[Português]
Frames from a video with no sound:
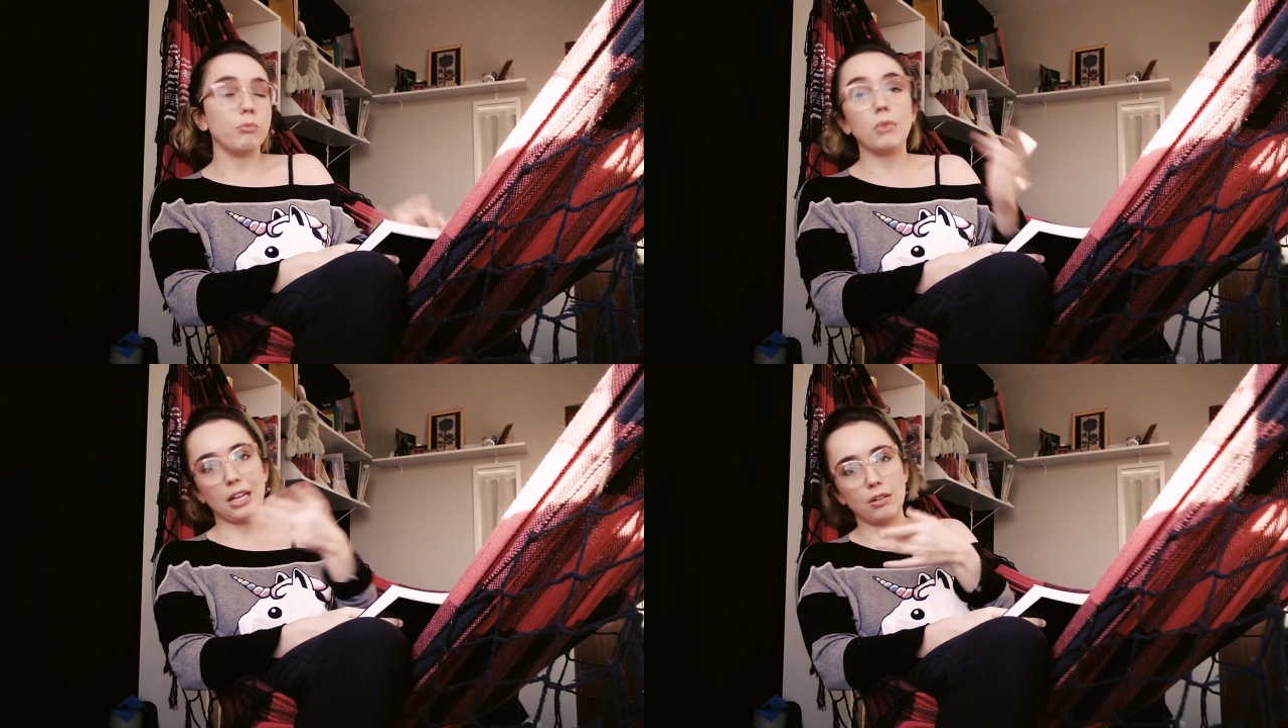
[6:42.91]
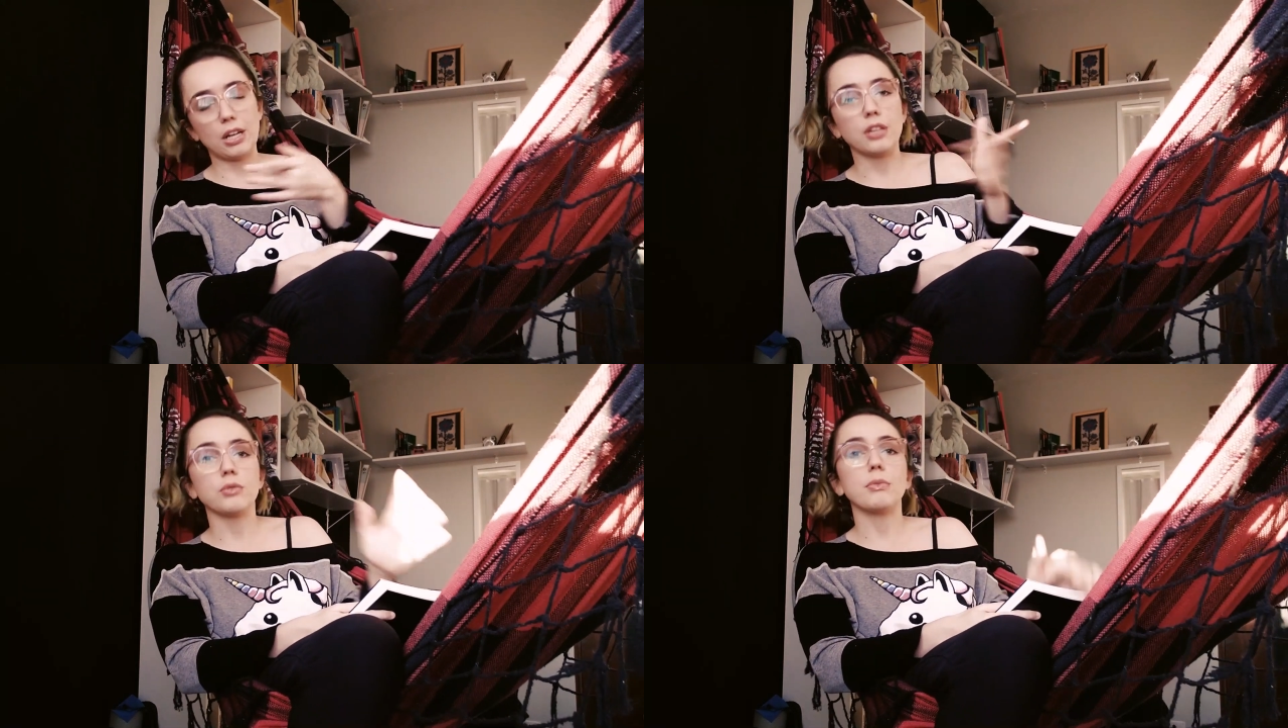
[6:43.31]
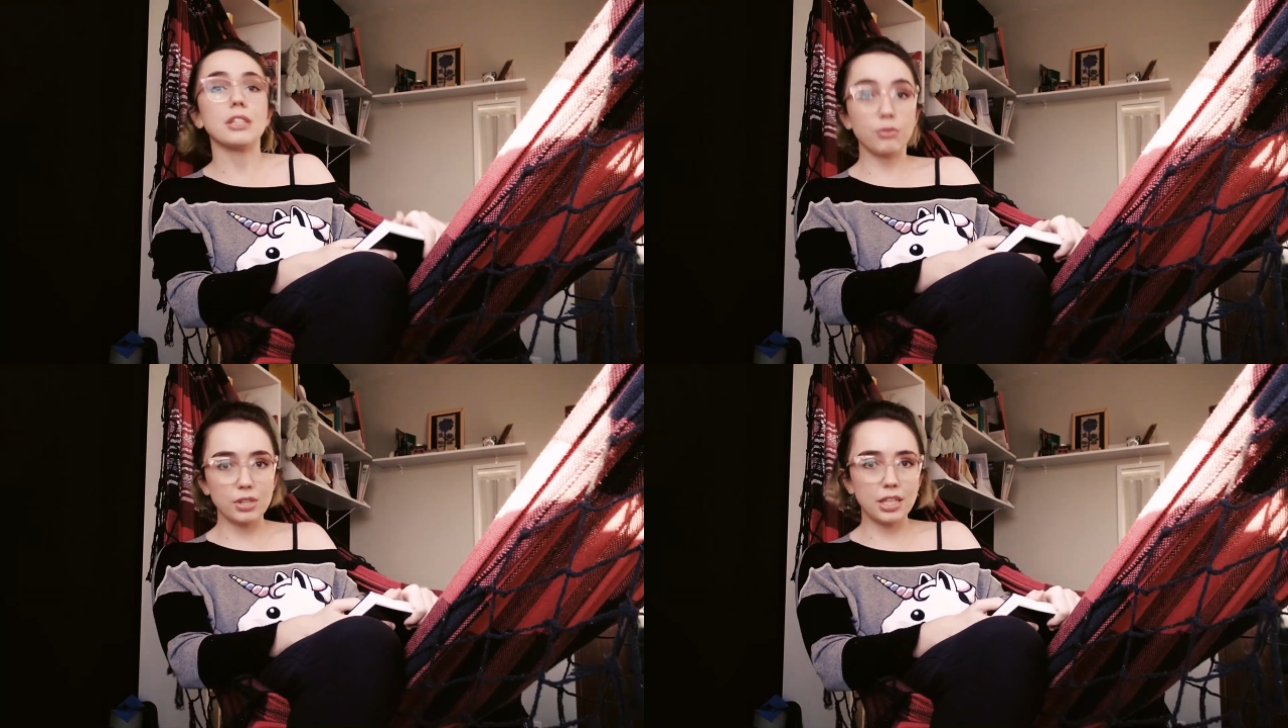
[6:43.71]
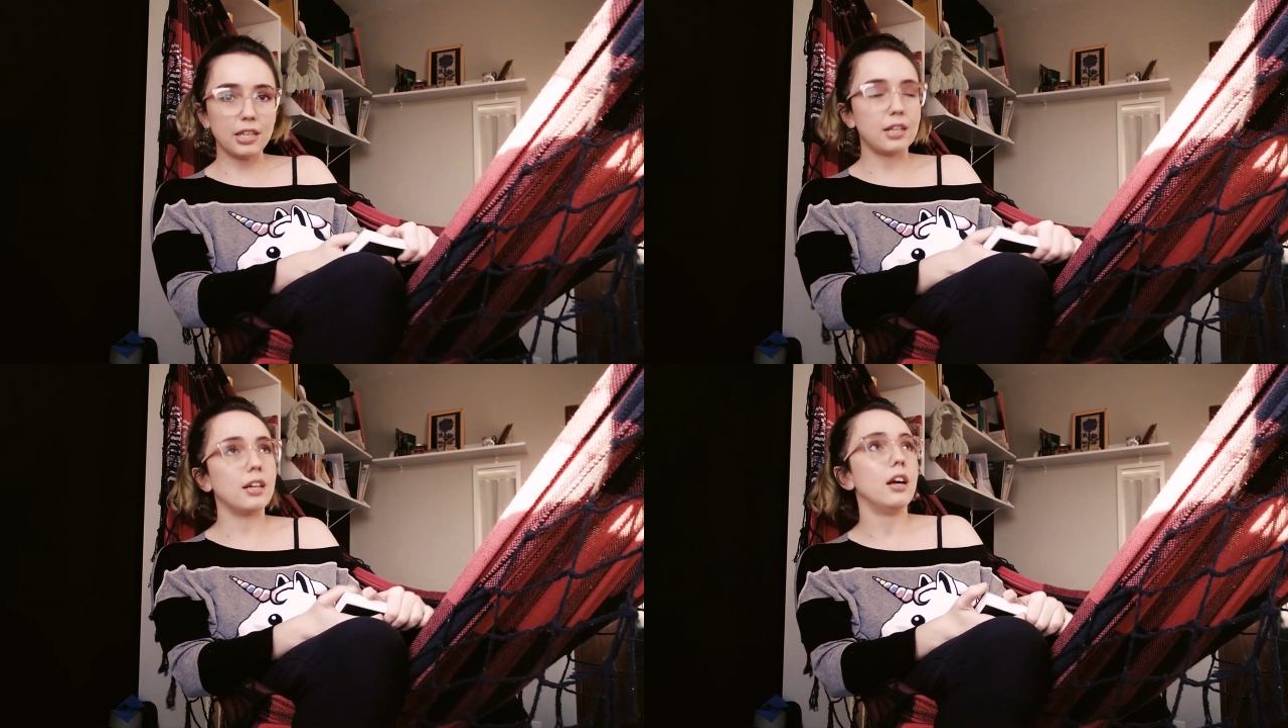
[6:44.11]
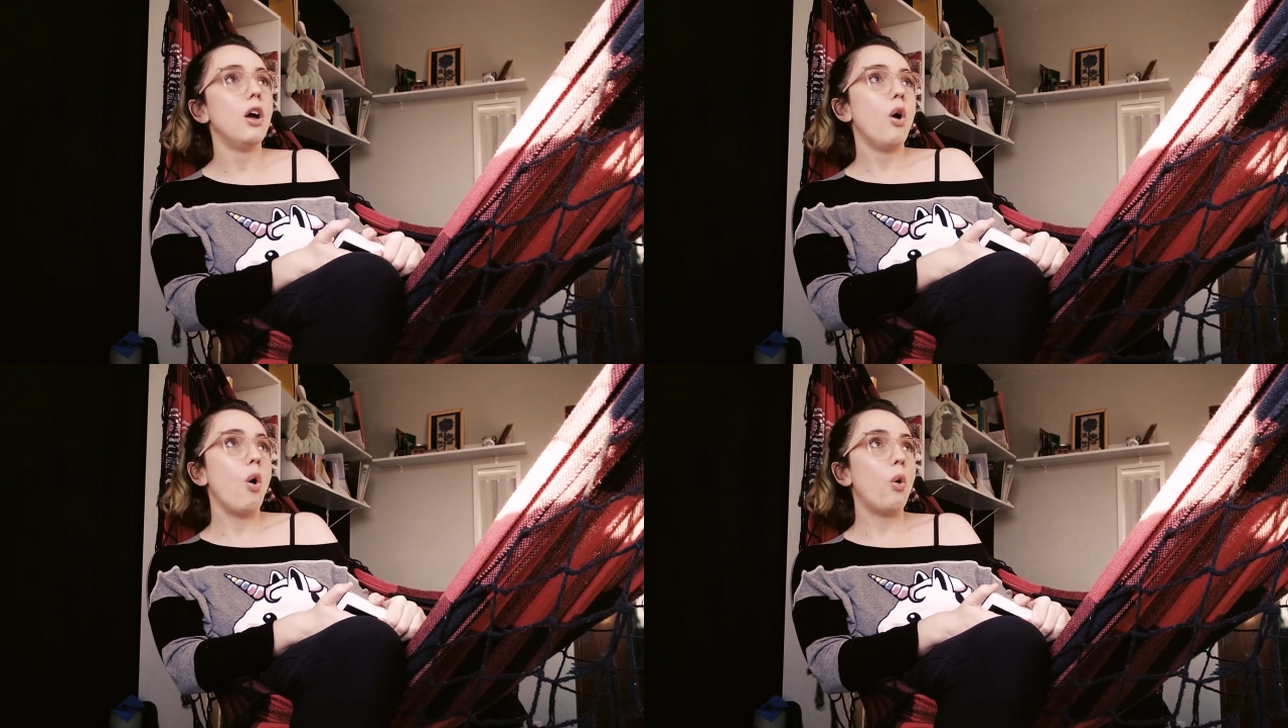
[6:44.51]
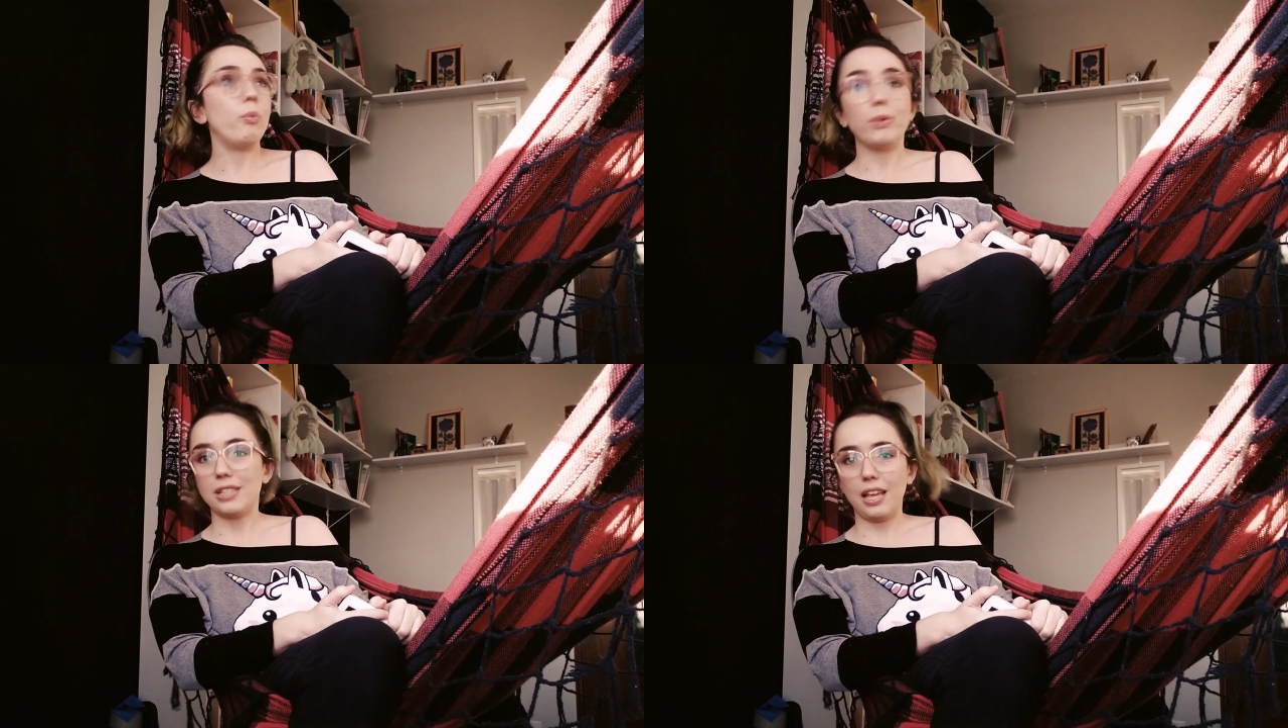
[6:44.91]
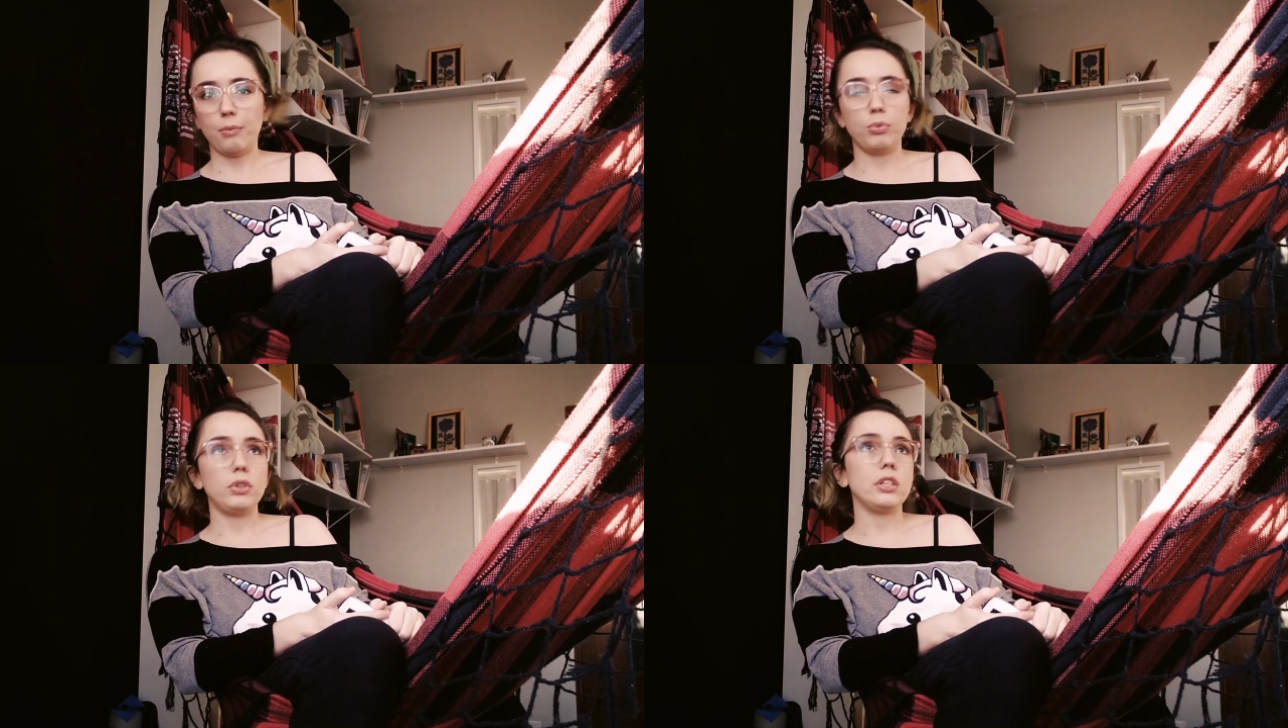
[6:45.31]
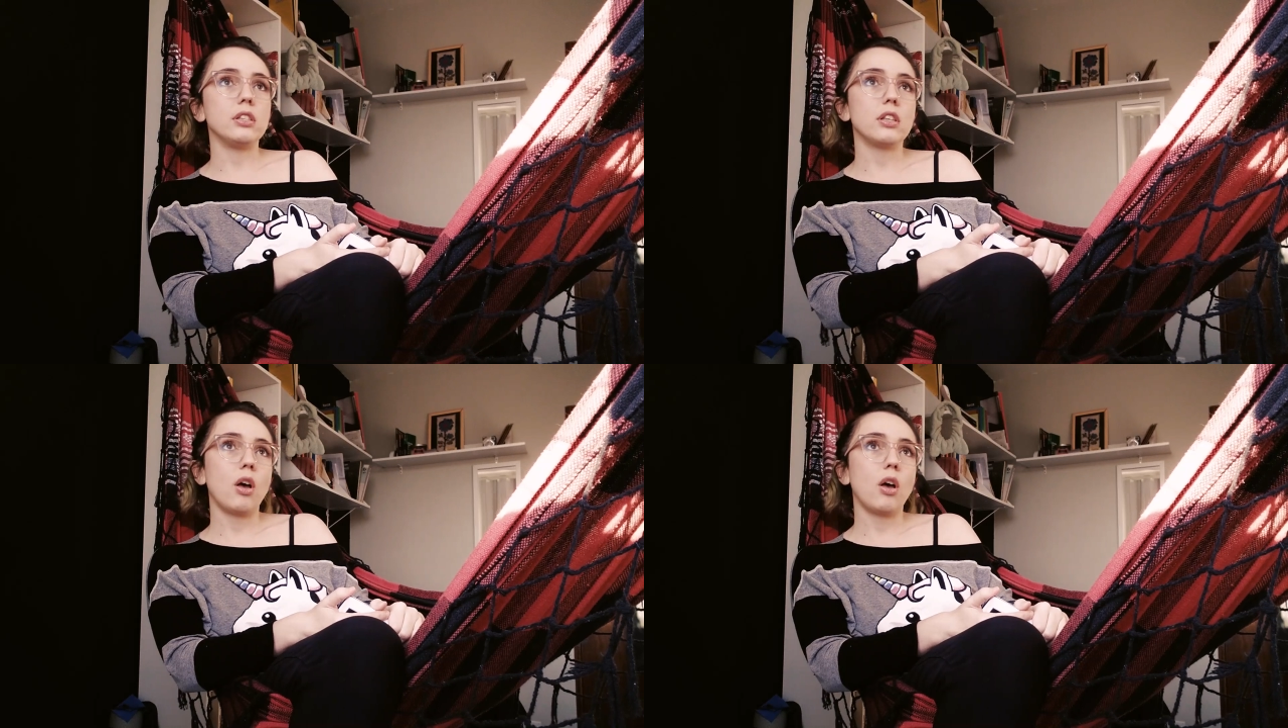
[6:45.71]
um mangá no caso, mas não Zika, ou Persepolis,